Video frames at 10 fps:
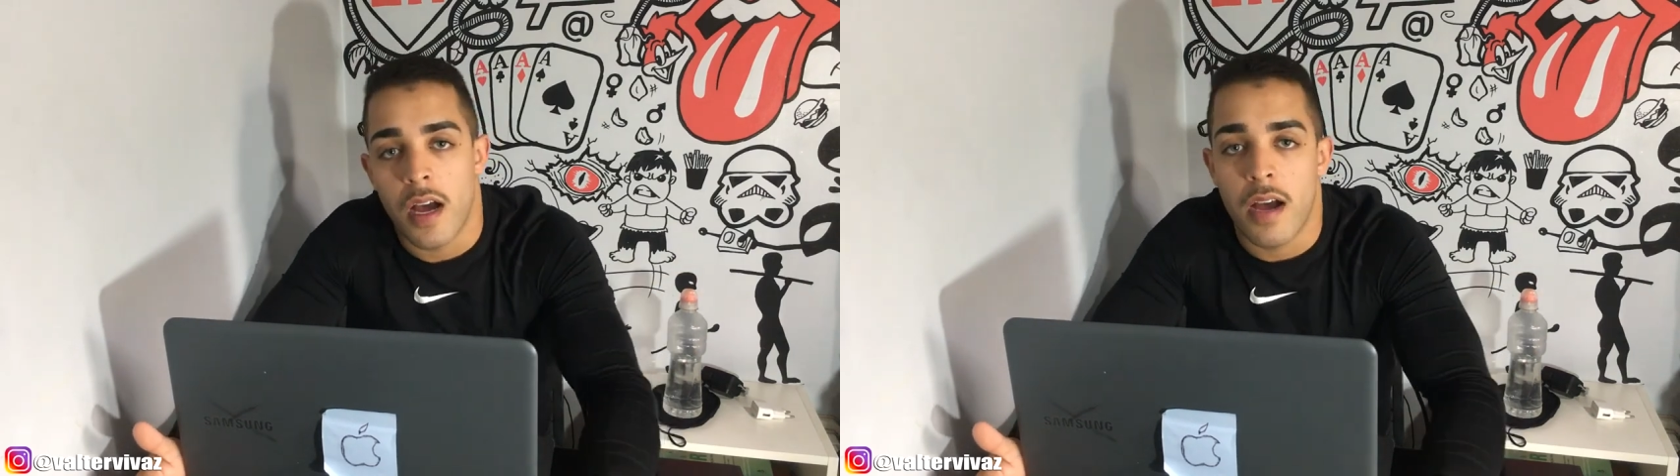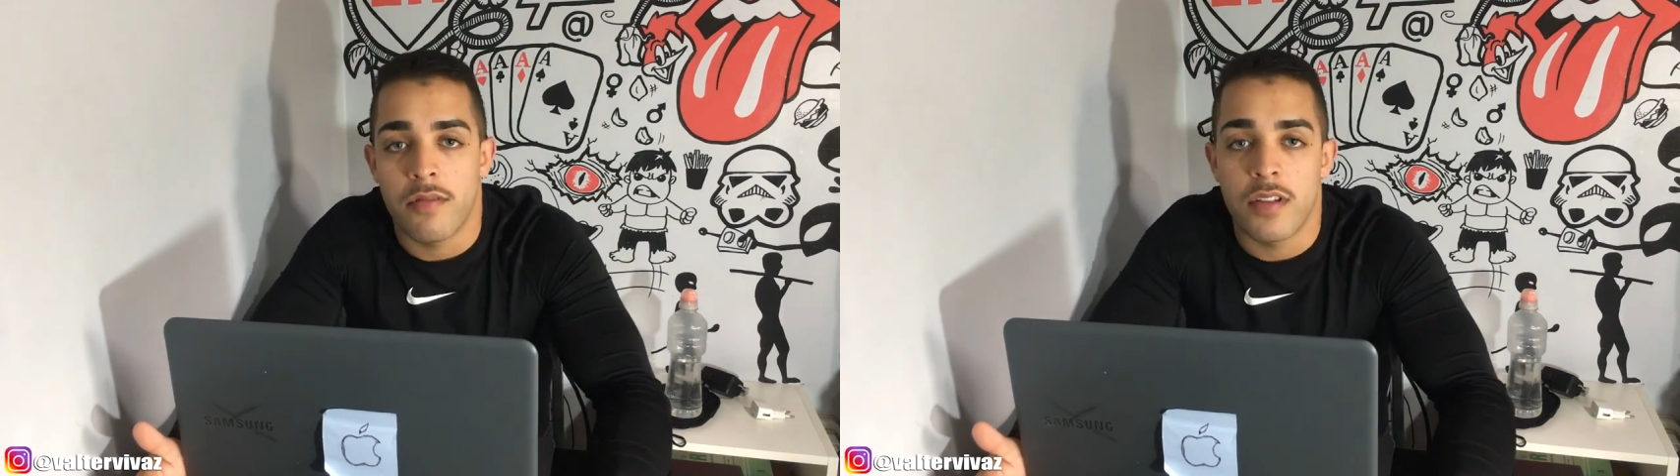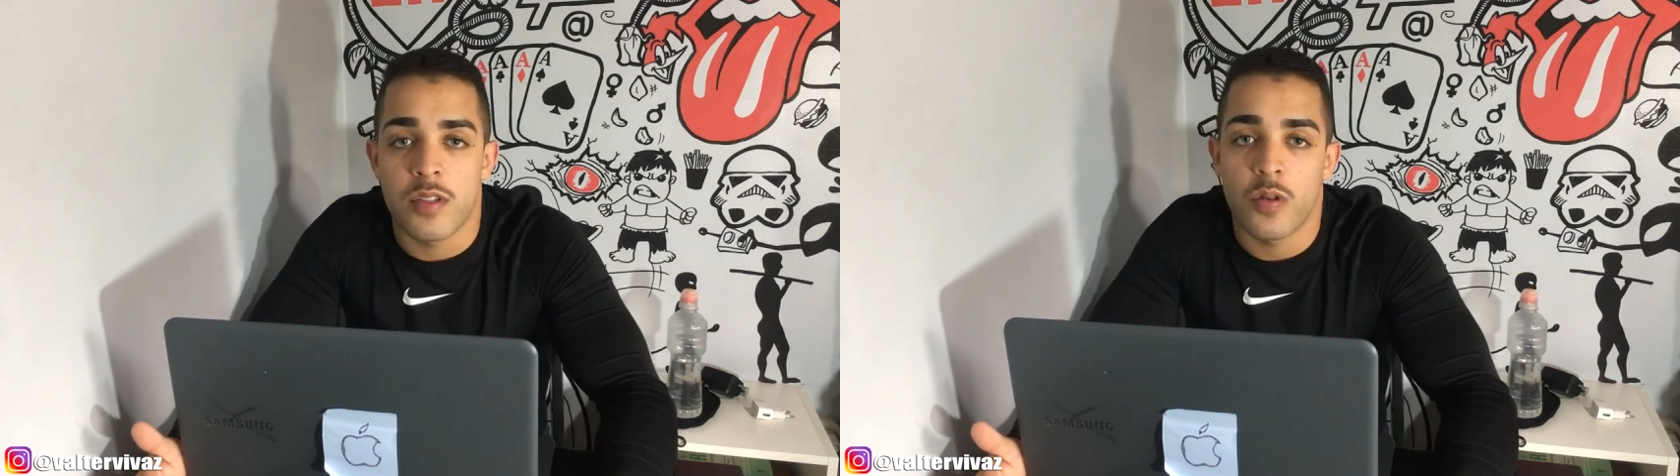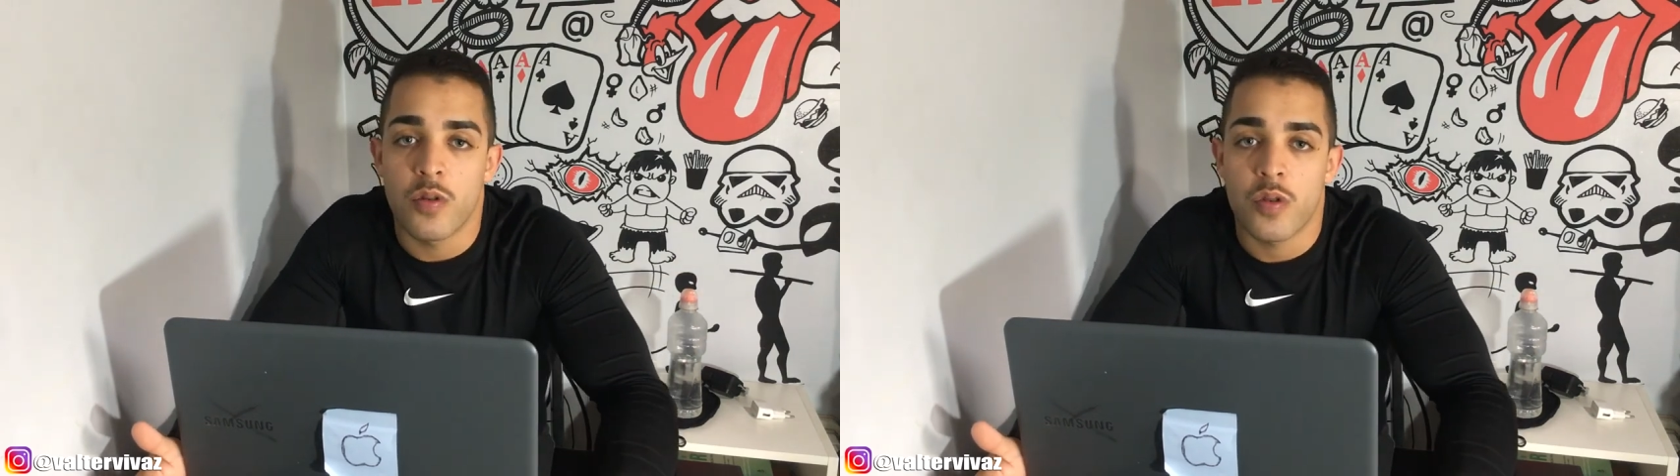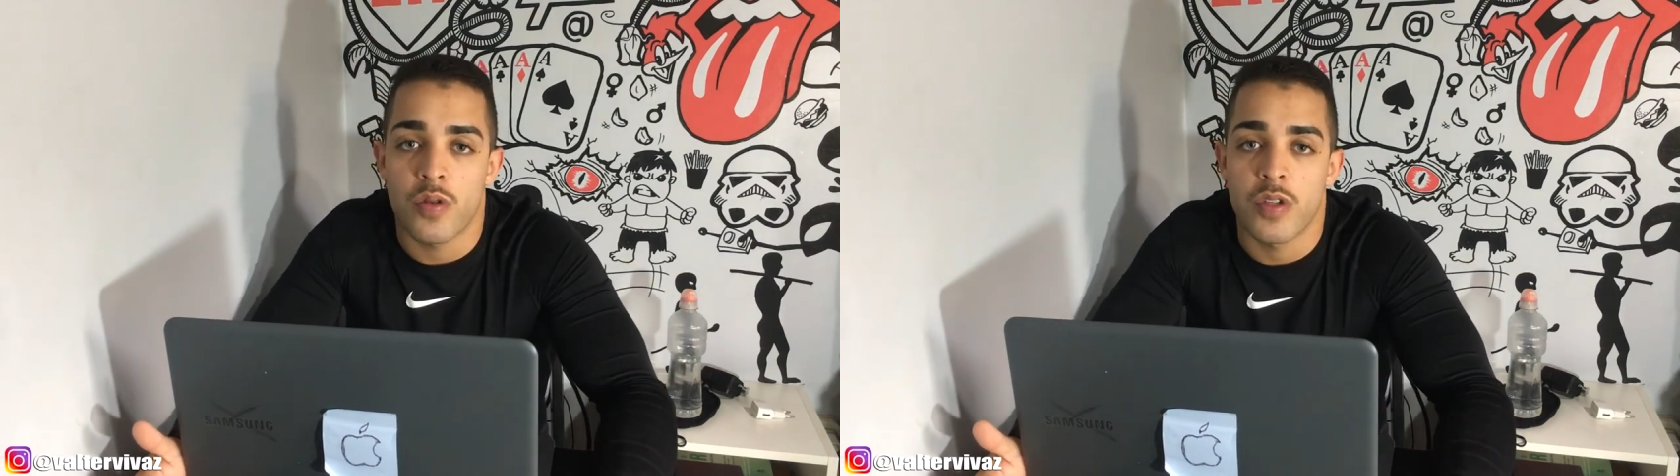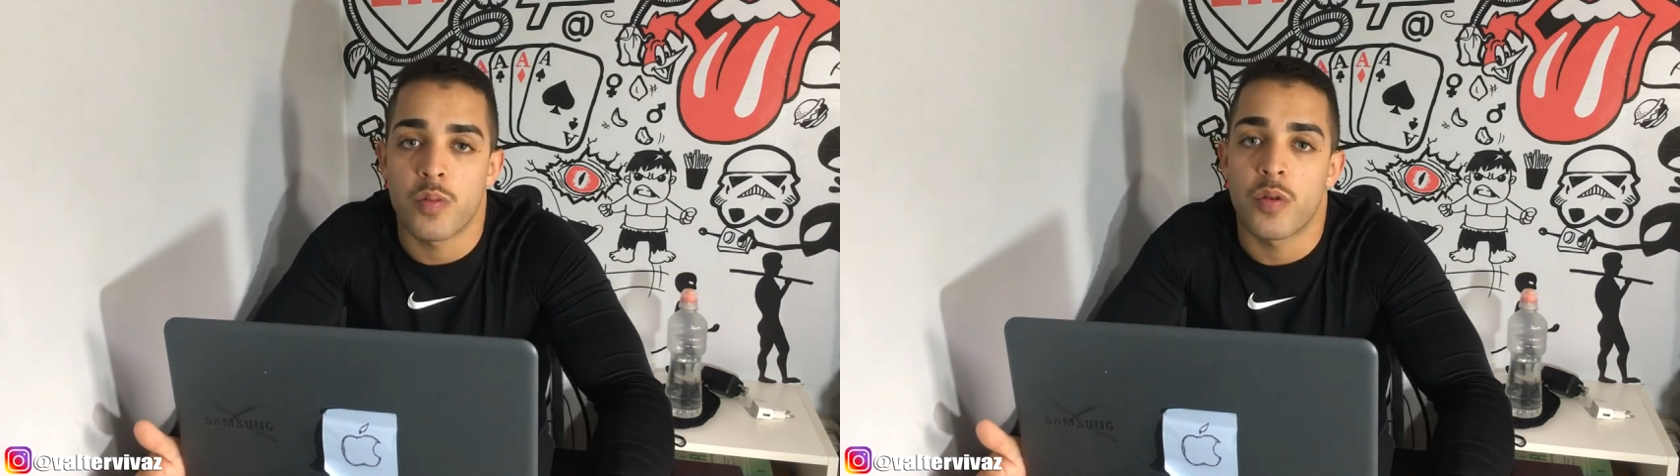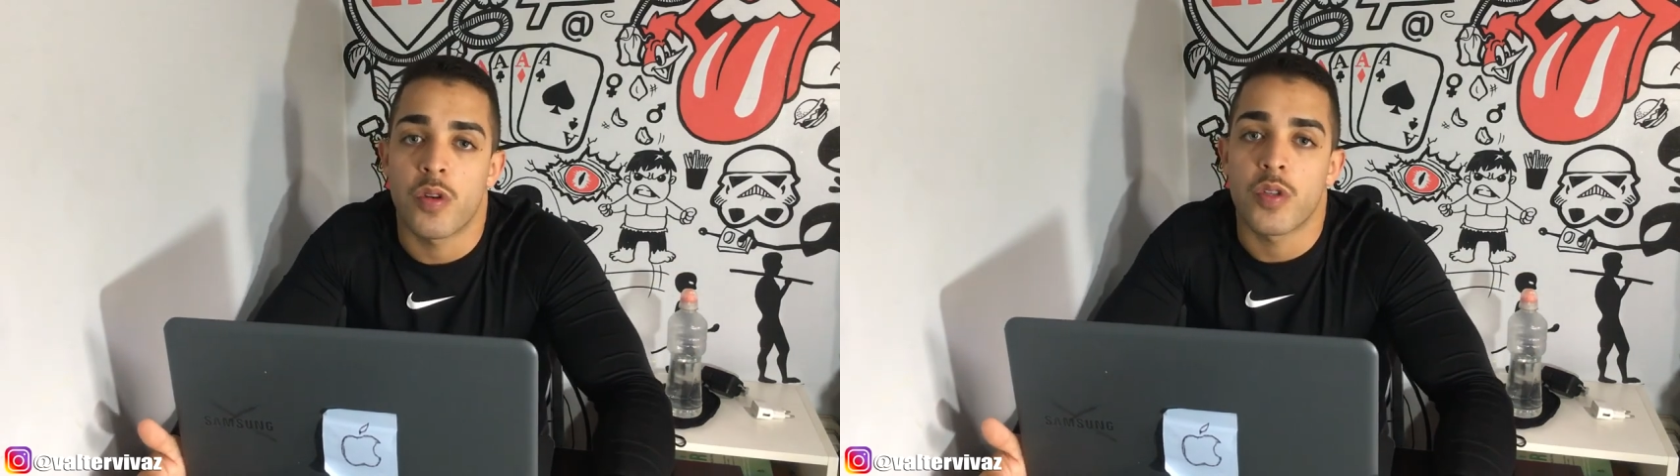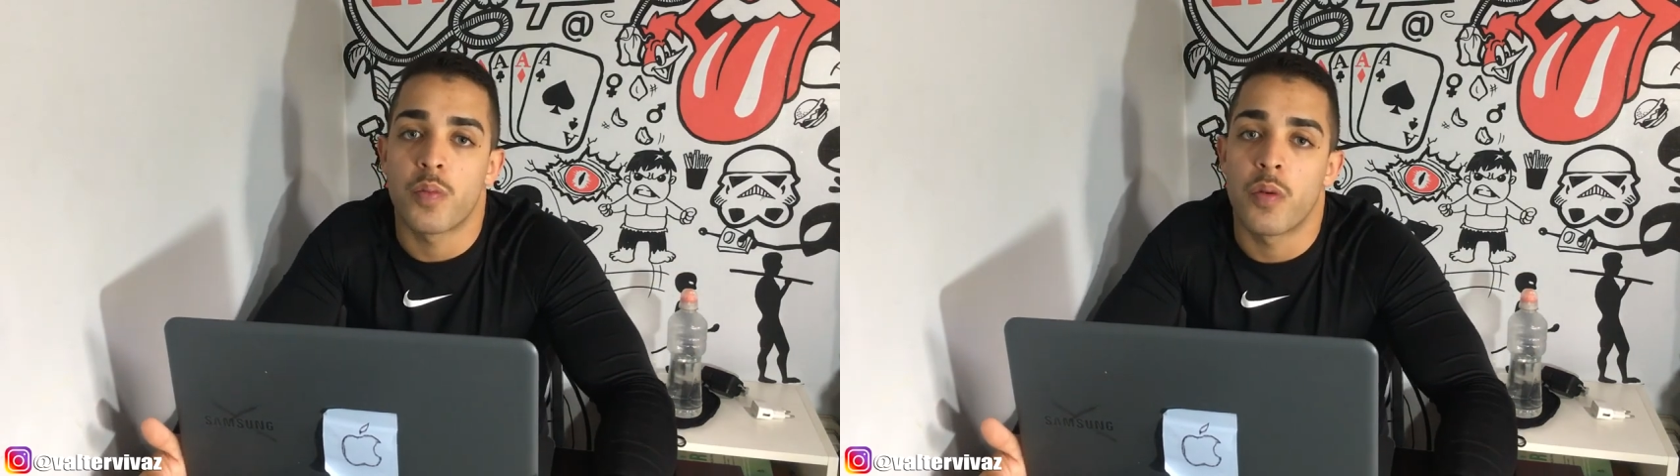a ver soluções para os
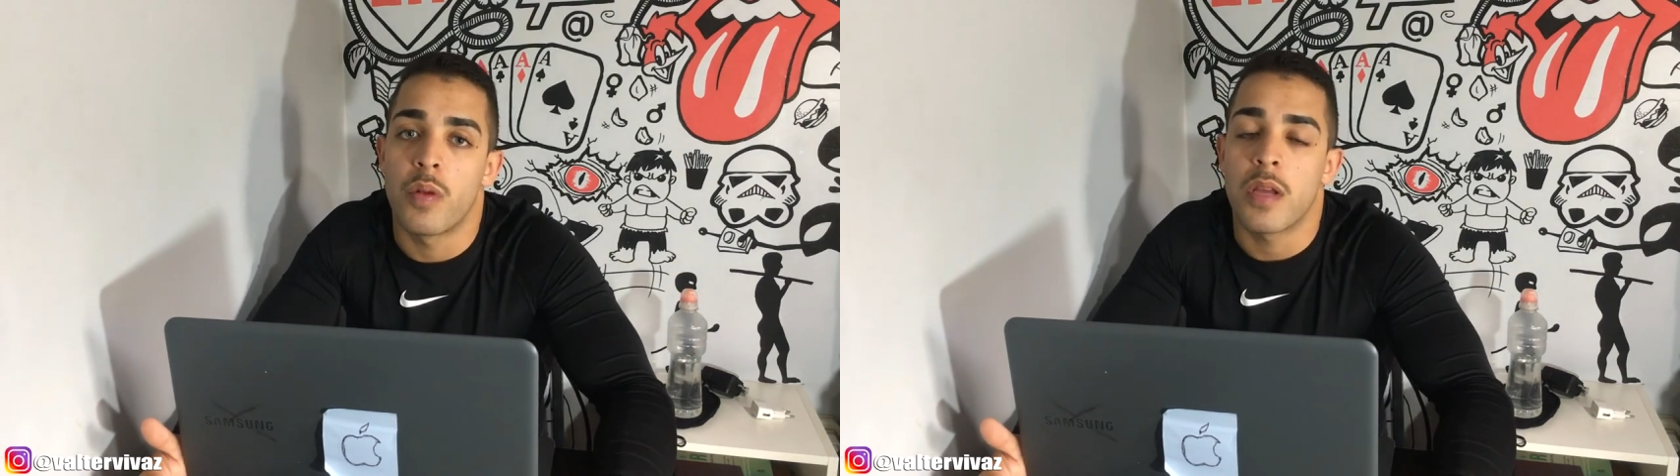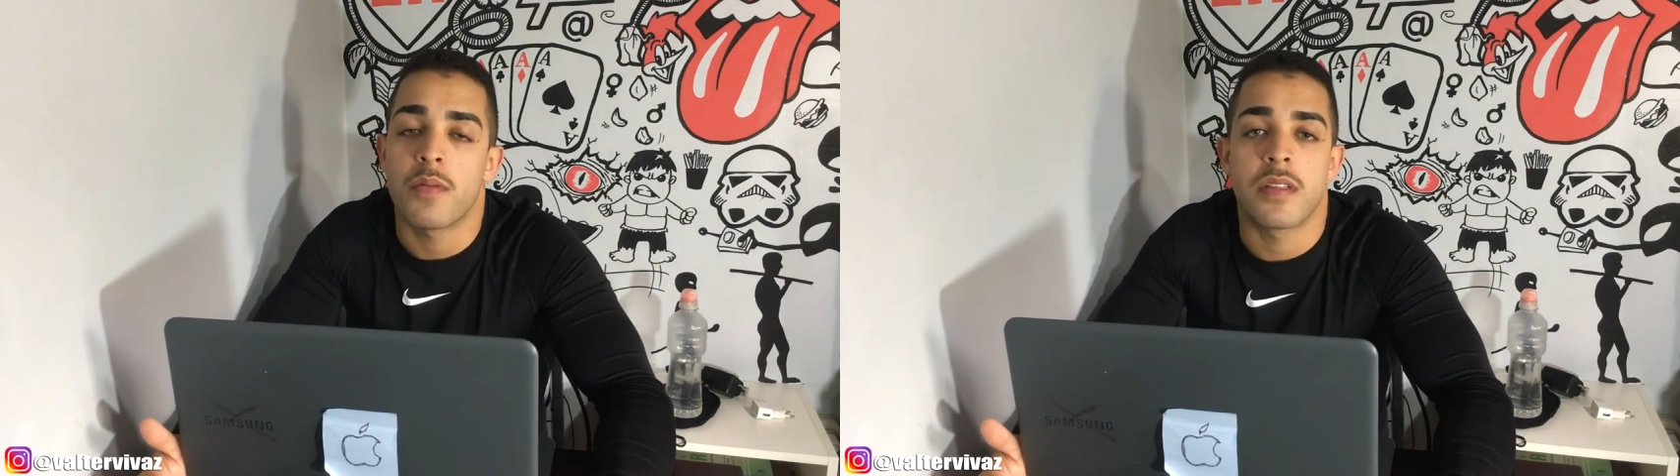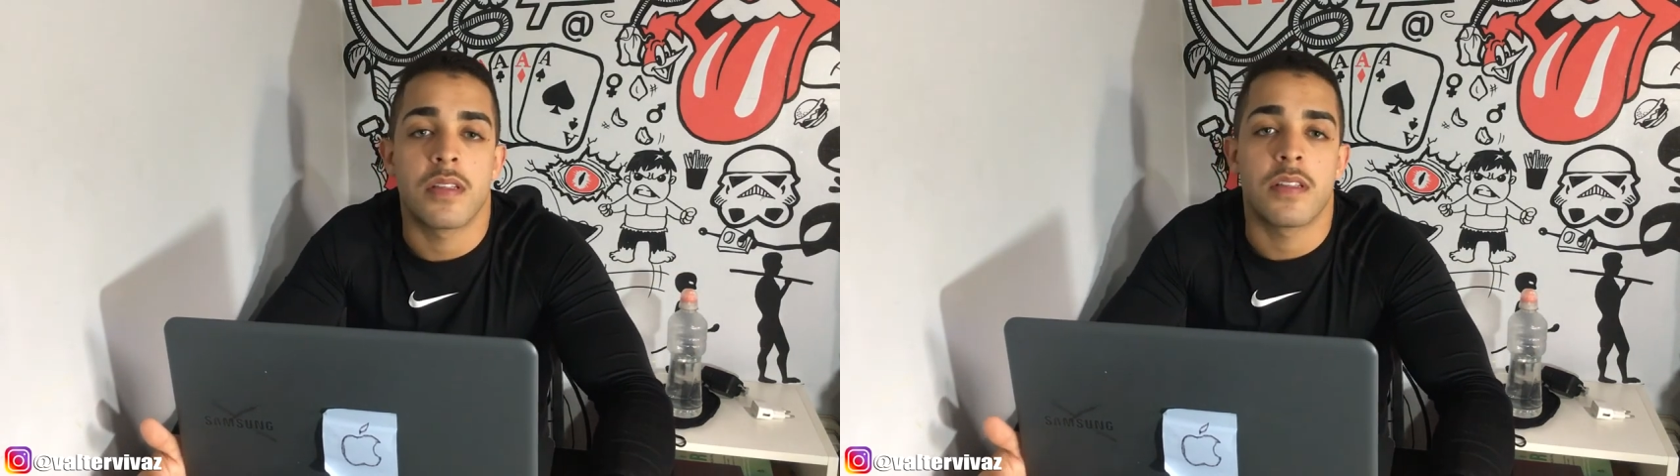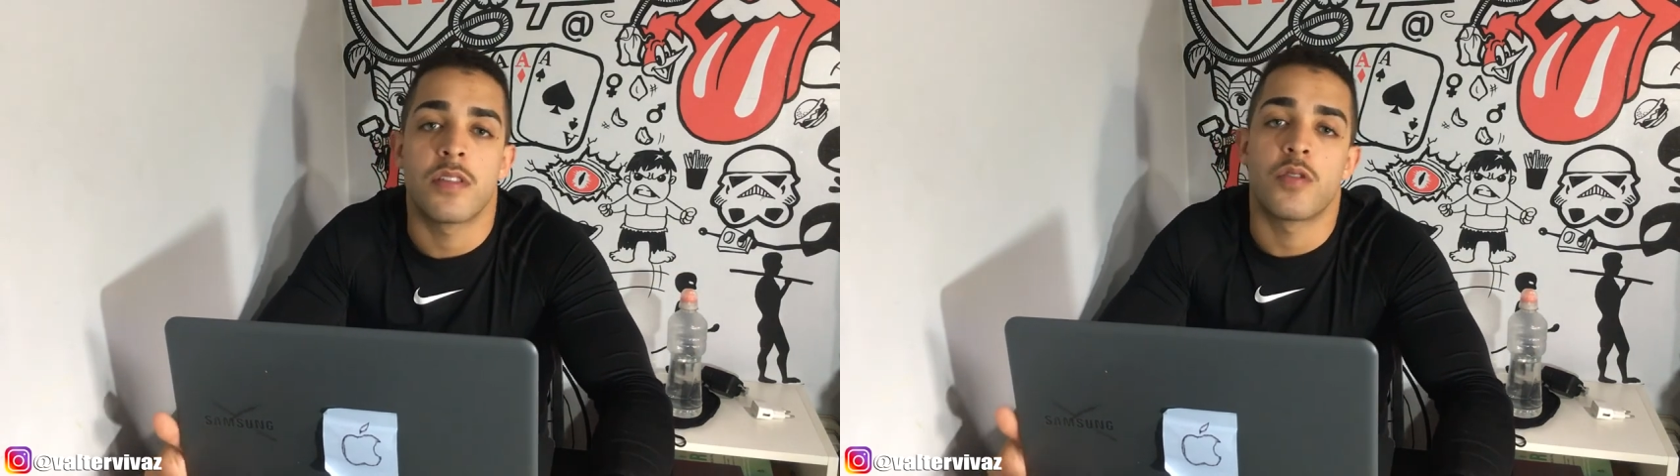nossos problemas e se